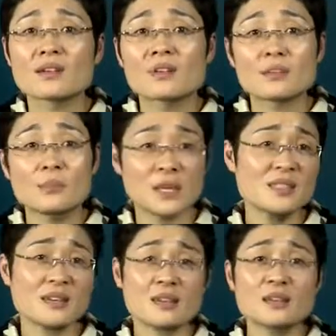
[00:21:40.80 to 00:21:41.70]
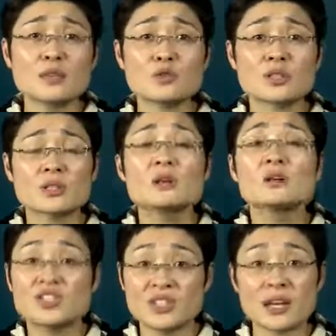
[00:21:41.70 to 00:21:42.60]
明显的，那就是
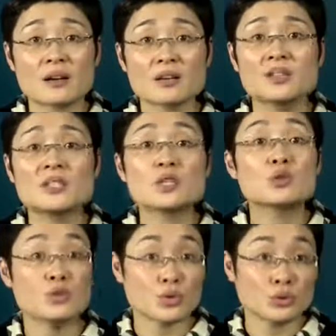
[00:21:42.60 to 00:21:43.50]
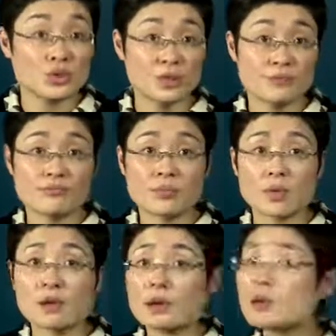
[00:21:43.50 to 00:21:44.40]
显而易见，众所周知。
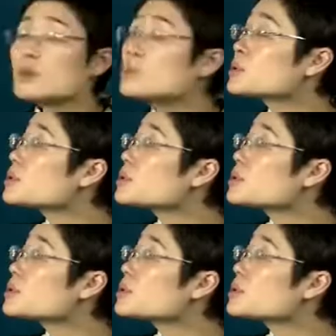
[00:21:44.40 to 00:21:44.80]
It proves